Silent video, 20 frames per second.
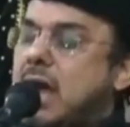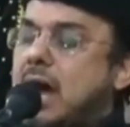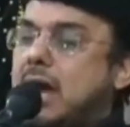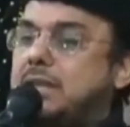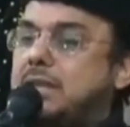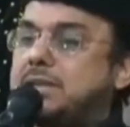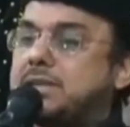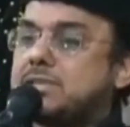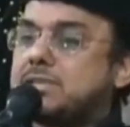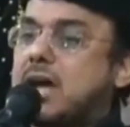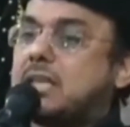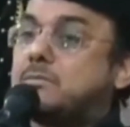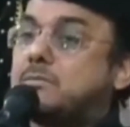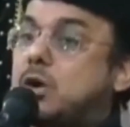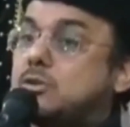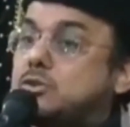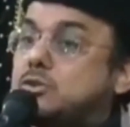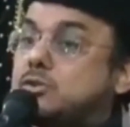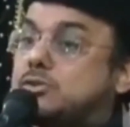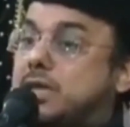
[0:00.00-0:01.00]
अली के साथ
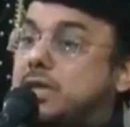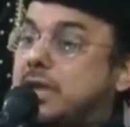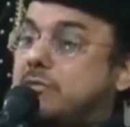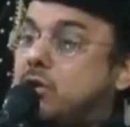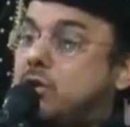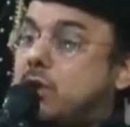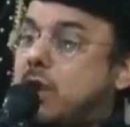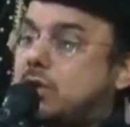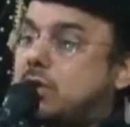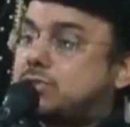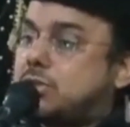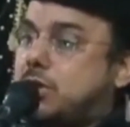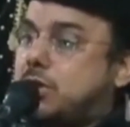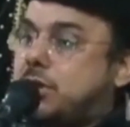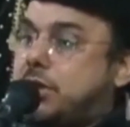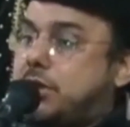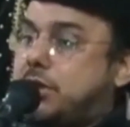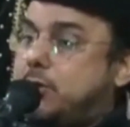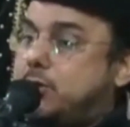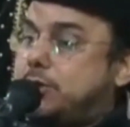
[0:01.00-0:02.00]
मौजूद थे वो रक्स कर
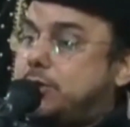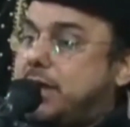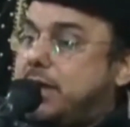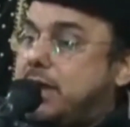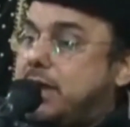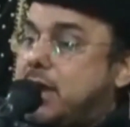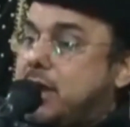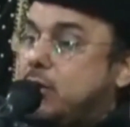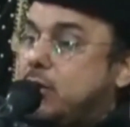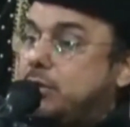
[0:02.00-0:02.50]
रहे होंगे